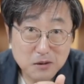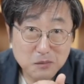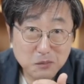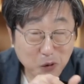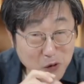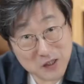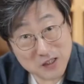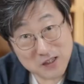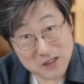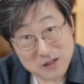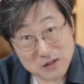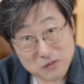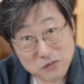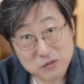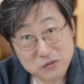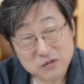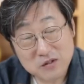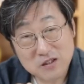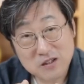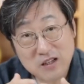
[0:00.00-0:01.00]
포인트
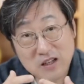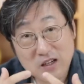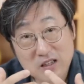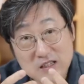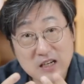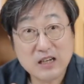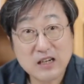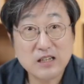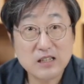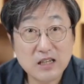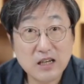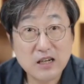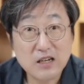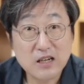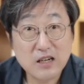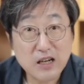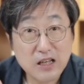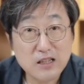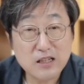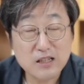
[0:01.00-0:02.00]
부분을 내가 잘
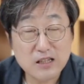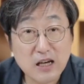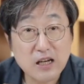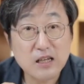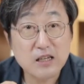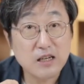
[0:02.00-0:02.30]
이행을 했느냐,